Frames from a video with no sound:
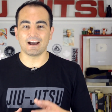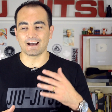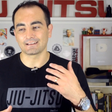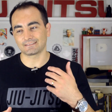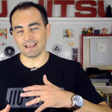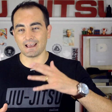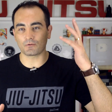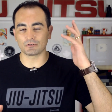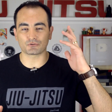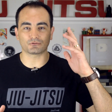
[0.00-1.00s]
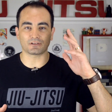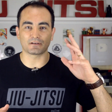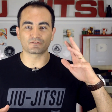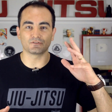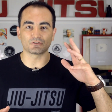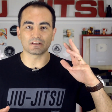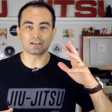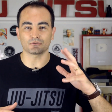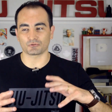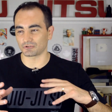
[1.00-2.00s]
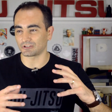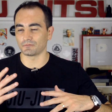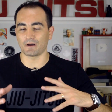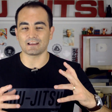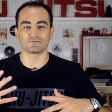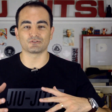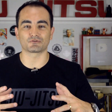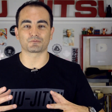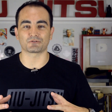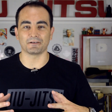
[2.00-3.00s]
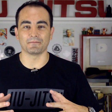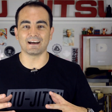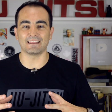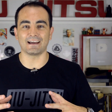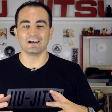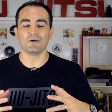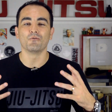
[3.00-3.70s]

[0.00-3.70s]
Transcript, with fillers: até quando eu soltar mais vídeo aí, que eu tô soltando mais vídeos por semana.